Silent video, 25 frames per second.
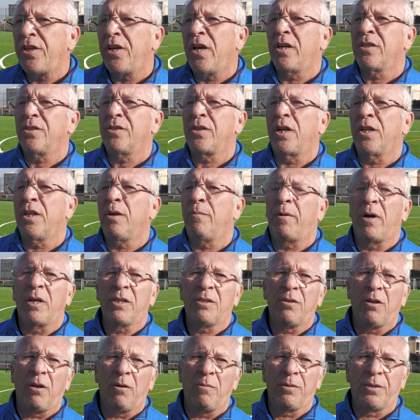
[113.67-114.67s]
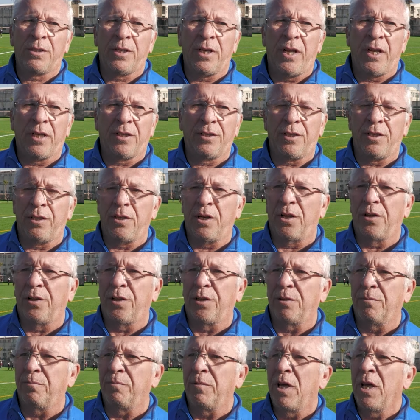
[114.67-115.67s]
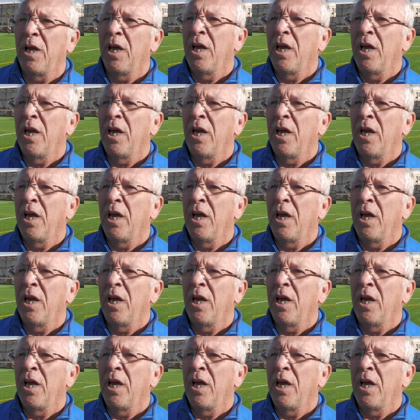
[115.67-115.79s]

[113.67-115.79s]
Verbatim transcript: yaşlarda başlamamız gerektiğini anladım.